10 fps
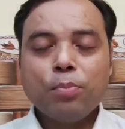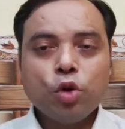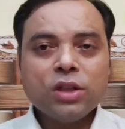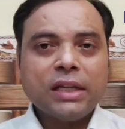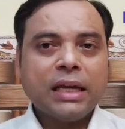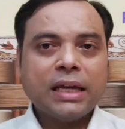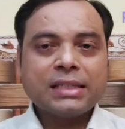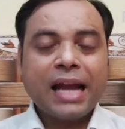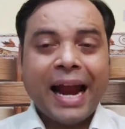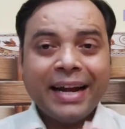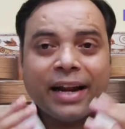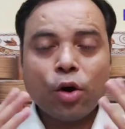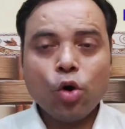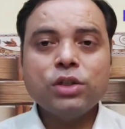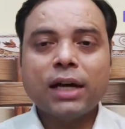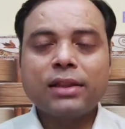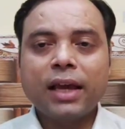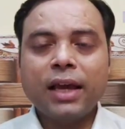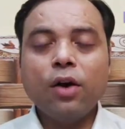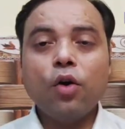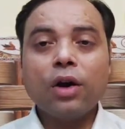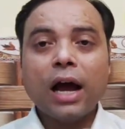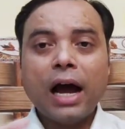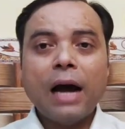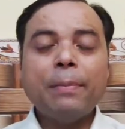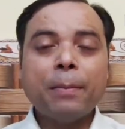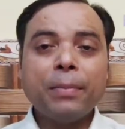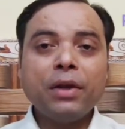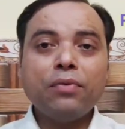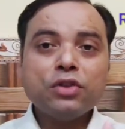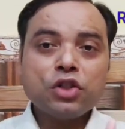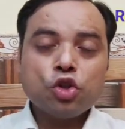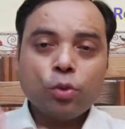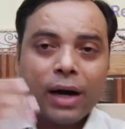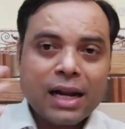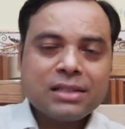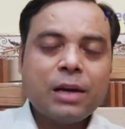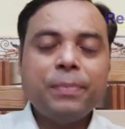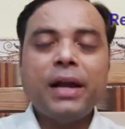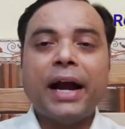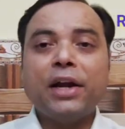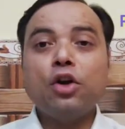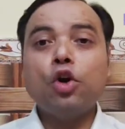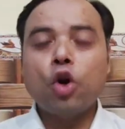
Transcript: पूरी तरीके से एंटर हो जाते हैं और आप अपनी फिर से दोबारा से अपनी आईडी को